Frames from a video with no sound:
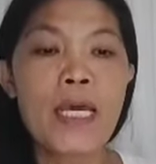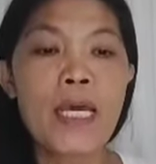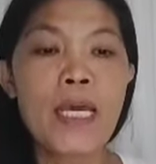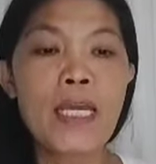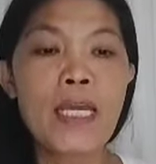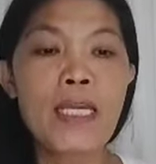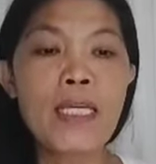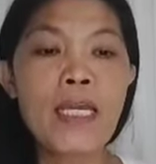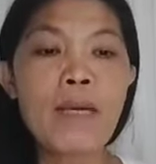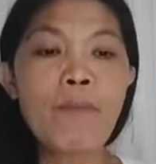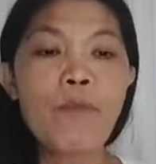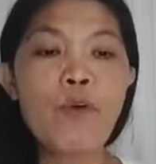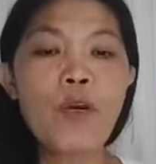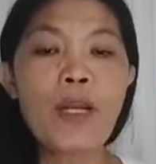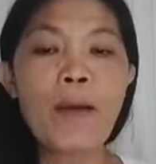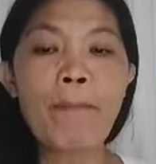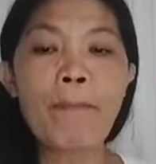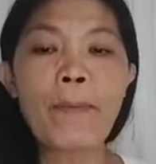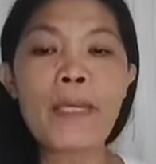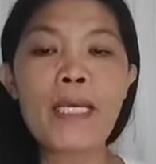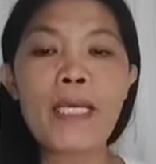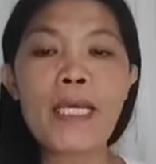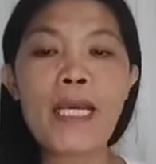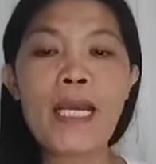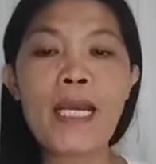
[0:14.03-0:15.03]
Hindi mo
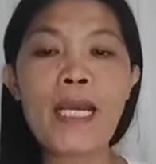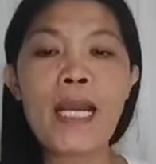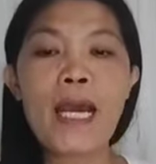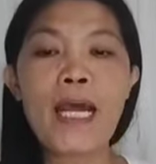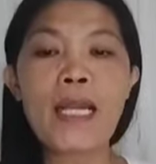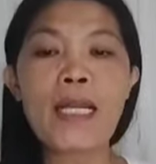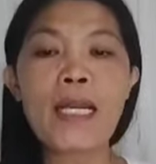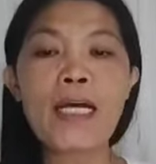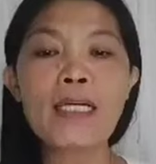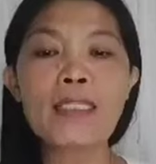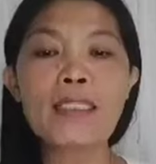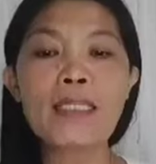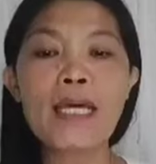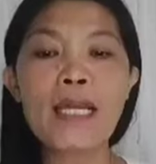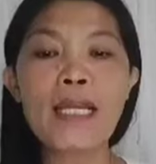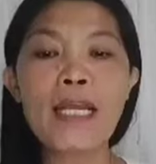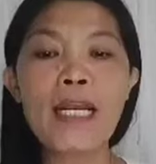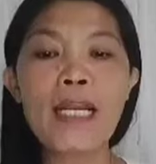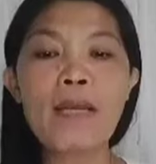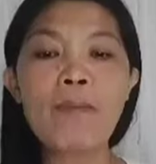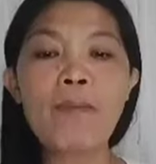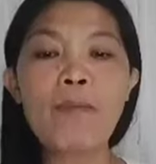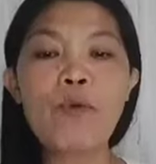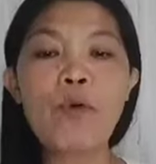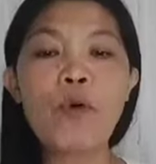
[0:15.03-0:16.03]
napigilan ang
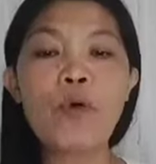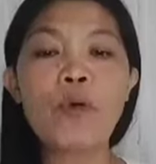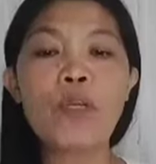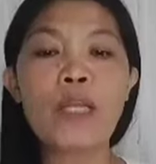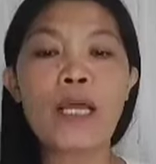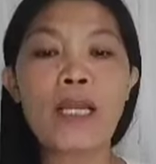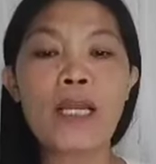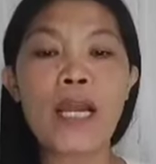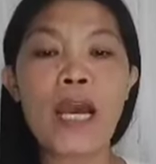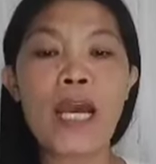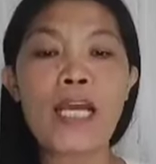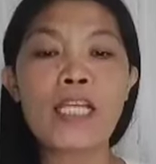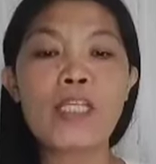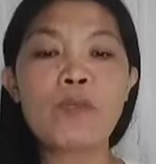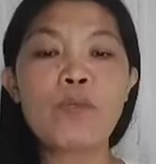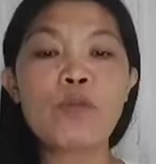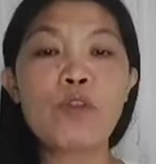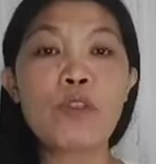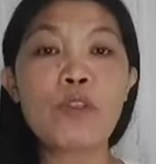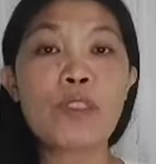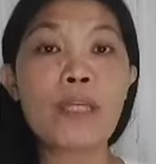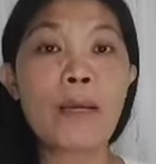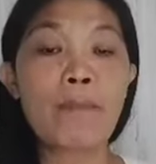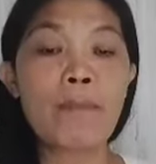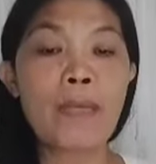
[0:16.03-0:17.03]
sarili mo na nais
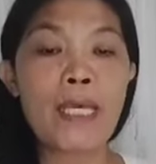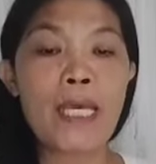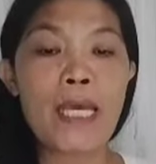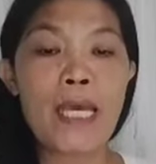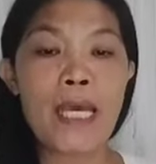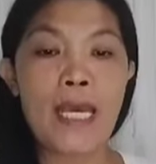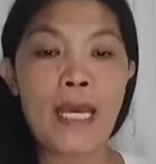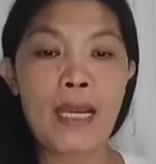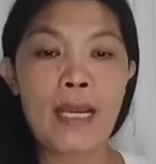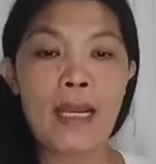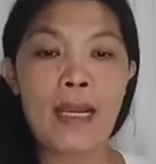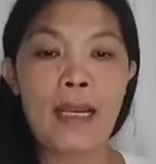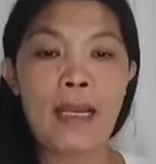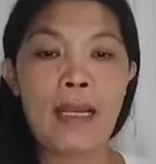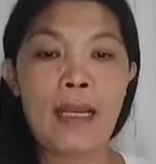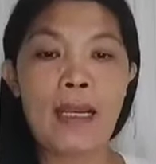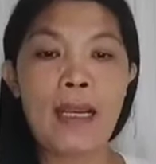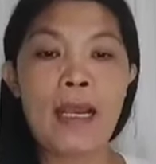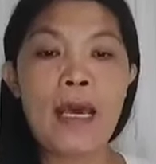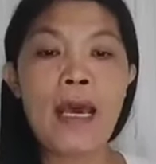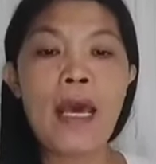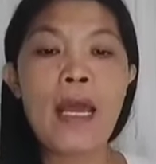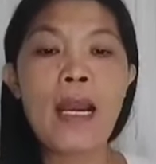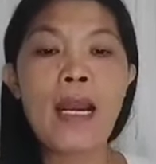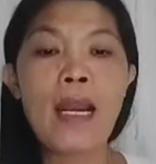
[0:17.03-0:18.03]
mong sabihin,
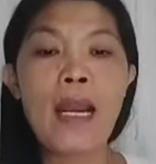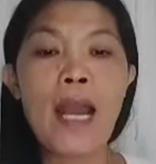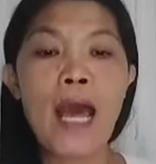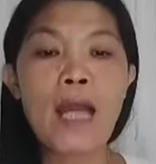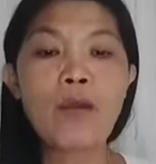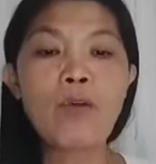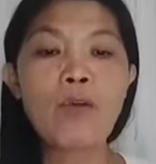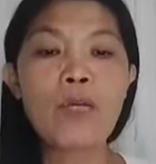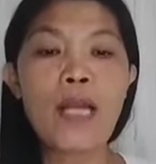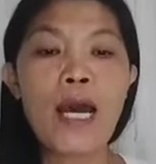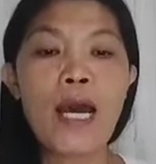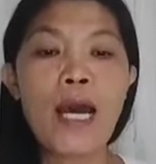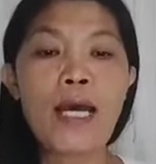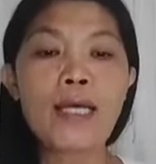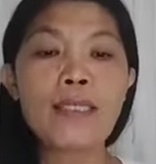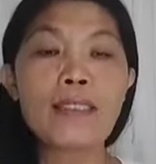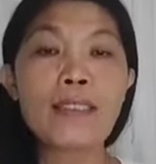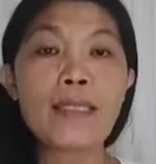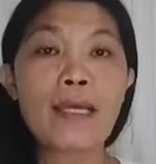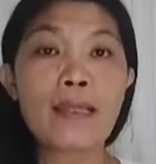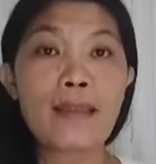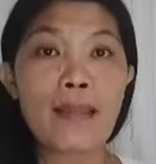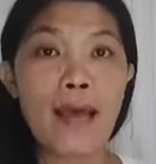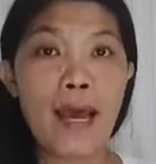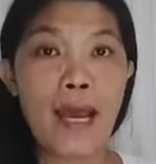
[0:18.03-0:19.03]
lalo na
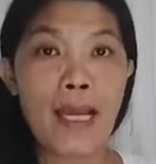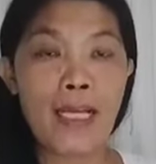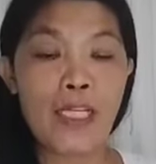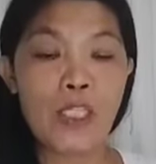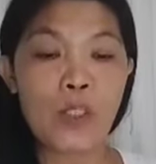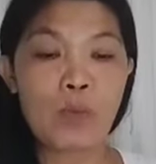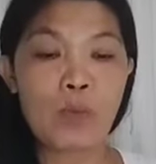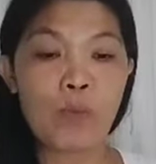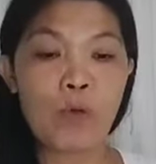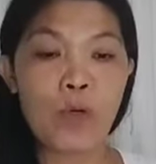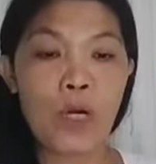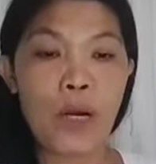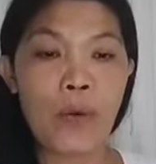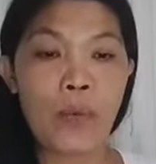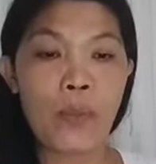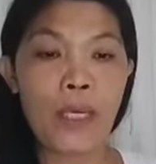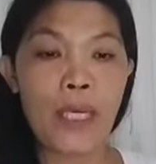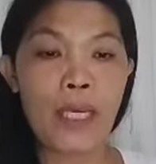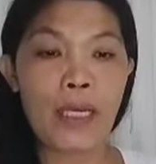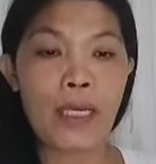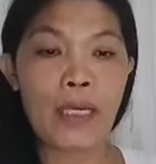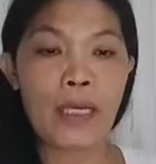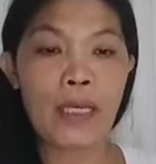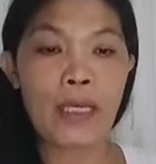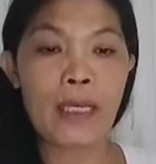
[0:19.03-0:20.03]
sa nais mong
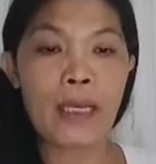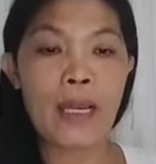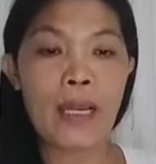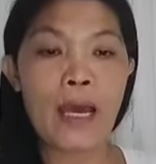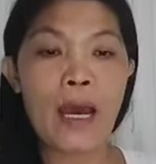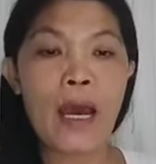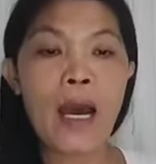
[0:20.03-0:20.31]
gawin.